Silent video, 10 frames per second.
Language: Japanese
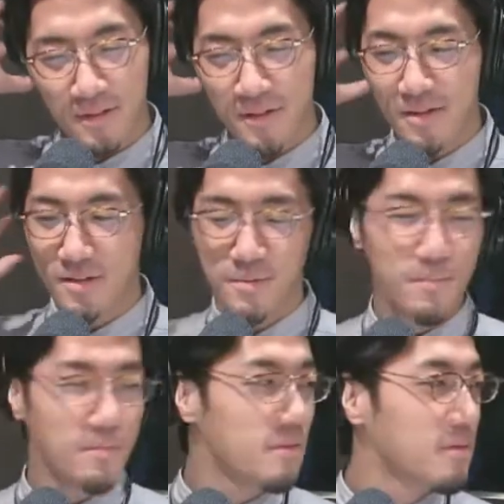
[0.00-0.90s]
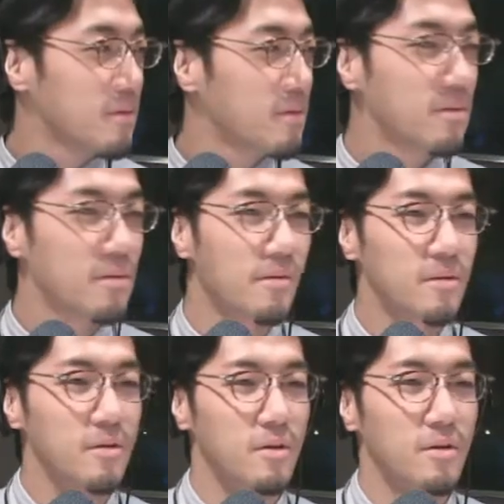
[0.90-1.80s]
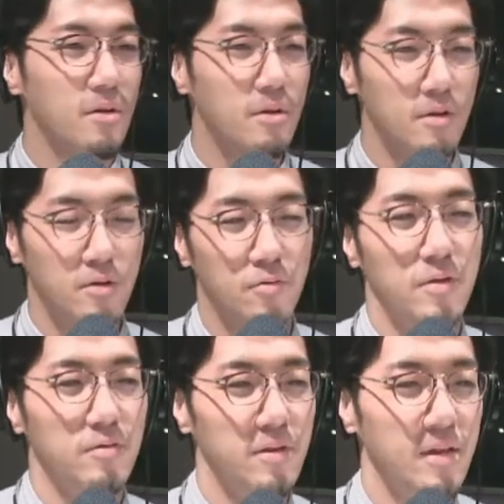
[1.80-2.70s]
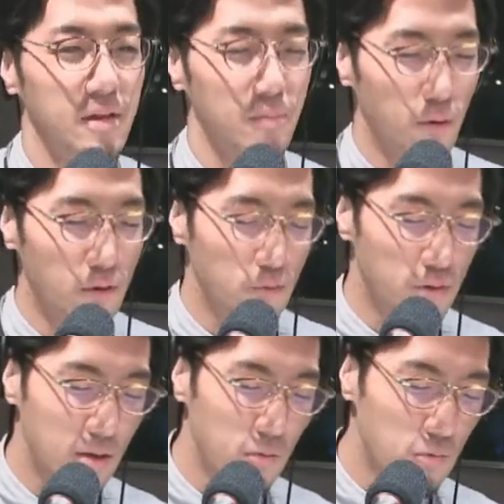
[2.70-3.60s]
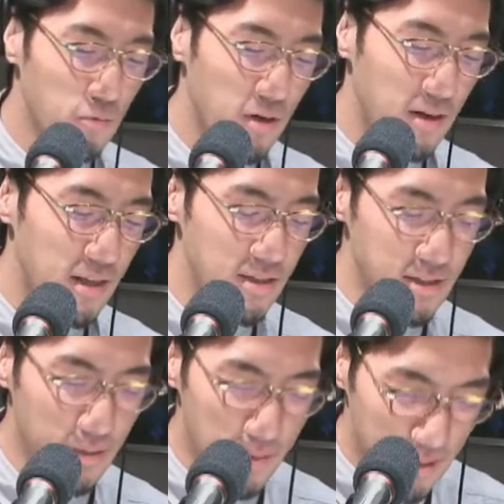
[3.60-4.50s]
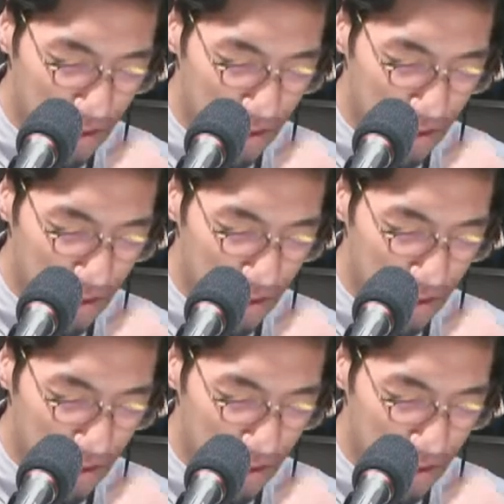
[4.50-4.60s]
今今聞いてもかっこいいですねやっぱりね、ね、もうあと出音がレンジがめちゃ